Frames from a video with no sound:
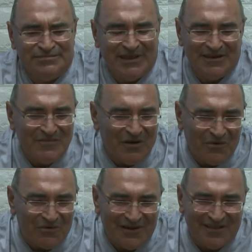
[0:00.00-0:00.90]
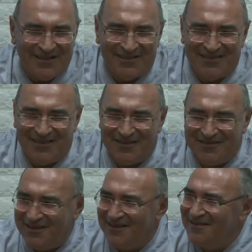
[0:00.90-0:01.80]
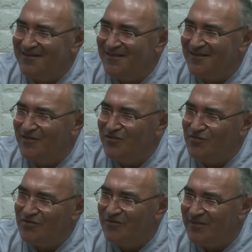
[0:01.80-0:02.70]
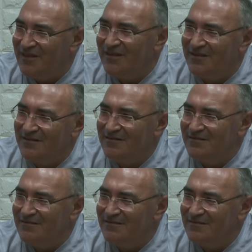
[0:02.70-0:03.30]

ya ni me acuerdo las cantidades de, de sitios donde